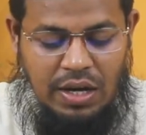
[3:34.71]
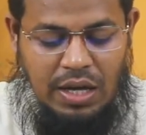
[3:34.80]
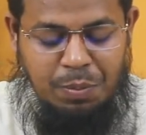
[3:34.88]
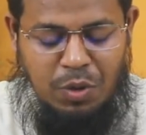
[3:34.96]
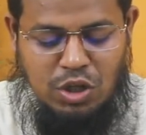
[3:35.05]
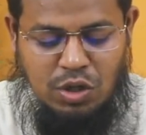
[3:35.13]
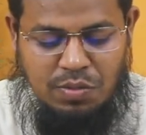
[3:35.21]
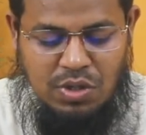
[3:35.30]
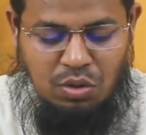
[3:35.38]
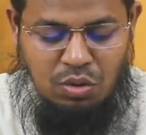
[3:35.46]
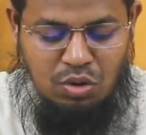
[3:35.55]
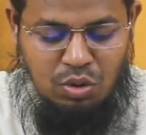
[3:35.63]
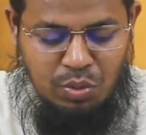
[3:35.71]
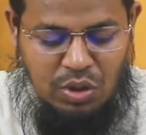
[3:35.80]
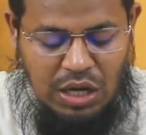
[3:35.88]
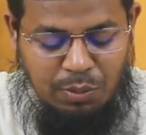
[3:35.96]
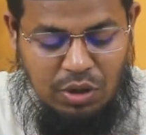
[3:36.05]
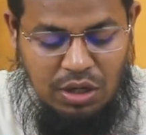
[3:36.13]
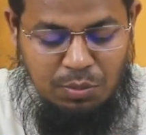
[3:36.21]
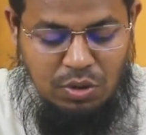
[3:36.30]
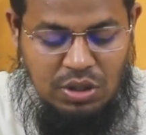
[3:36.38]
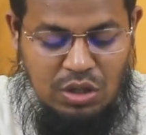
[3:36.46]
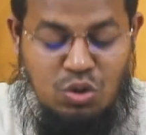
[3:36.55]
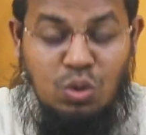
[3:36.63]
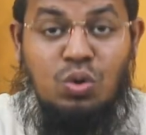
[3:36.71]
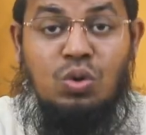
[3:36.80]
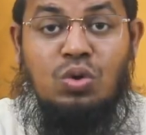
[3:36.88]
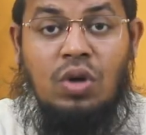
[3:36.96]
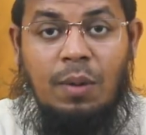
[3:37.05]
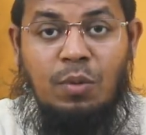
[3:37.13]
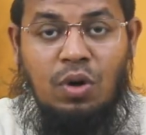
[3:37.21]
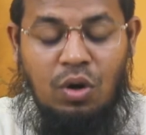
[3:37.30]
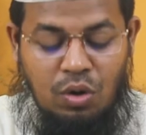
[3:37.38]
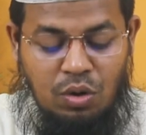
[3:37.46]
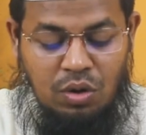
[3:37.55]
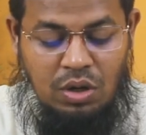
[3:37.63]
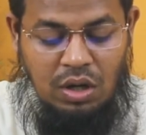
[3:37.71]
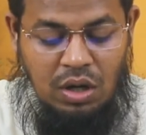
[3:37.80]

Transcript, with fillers: এরপরে সবচেয়ে গুরুত্বপূর্ণ আমলের মধ্যে চতুর্থ আমল হলো